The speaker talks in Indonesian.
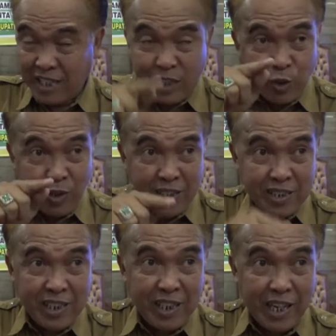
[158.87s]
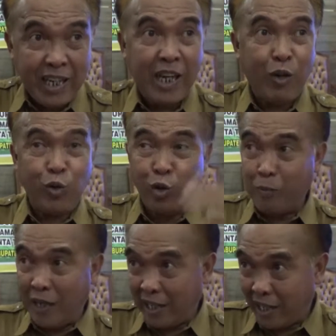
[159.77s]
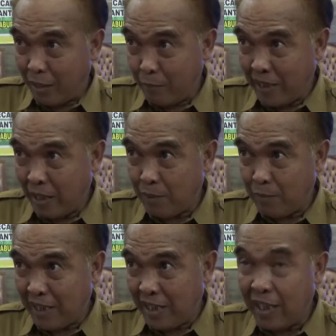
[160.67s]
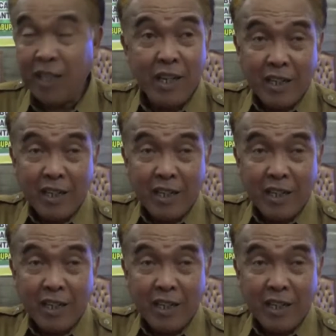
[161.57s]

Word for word: Nah, shortlist inilah nah, untuk mengarah kepada APBD